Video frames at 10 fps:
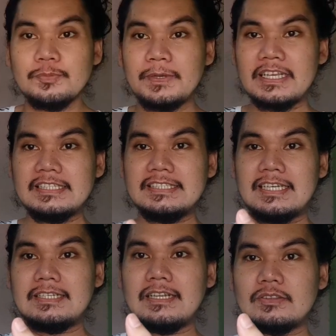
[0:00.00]
So, pag
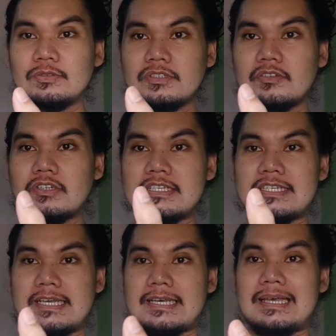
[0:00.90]
ganyan, natunaw na
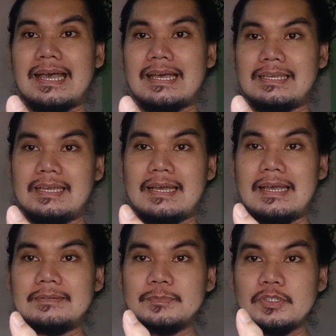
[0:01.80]
siya, uh,
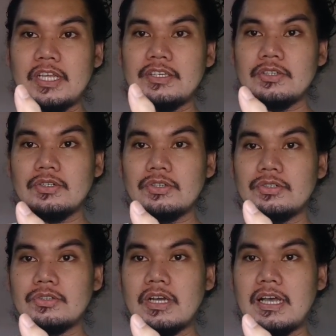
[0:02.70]
i-add mo na
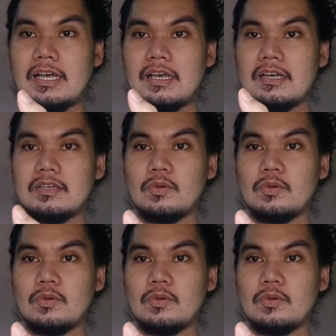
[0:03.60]
yung uh,